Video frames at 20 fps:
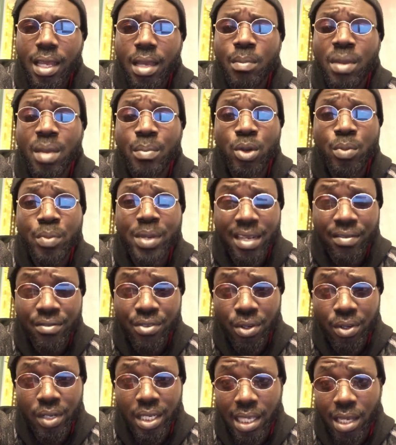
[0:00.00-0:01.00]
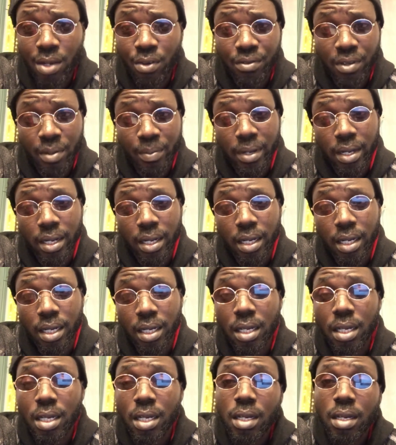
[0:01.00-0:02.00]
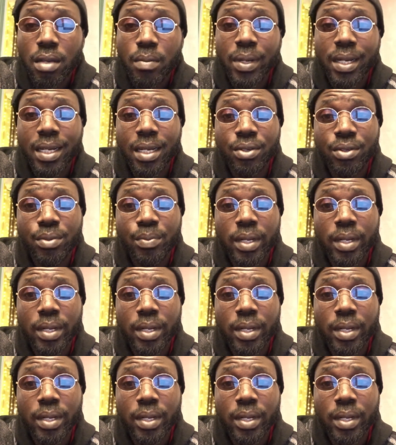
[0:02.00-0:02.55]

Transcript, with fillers: même le billet d'avion était offert par, par, la,